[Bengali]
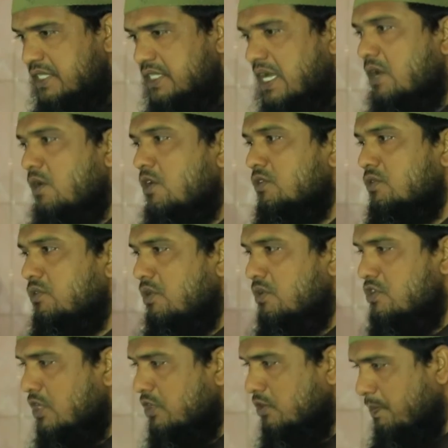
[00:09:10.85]
তার অন্তর
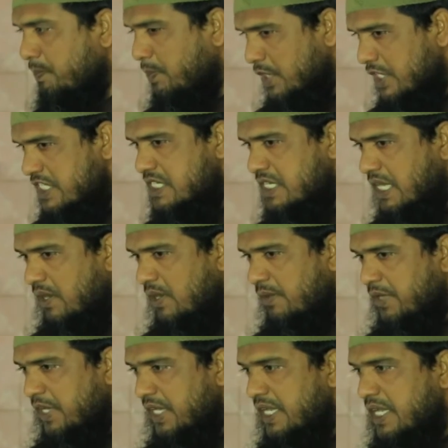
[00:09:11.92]
যত পরিষ্কার
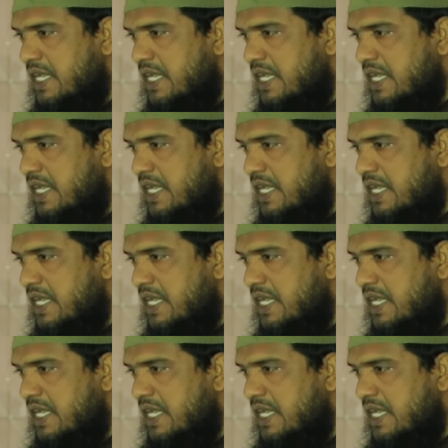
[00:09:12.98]
হবে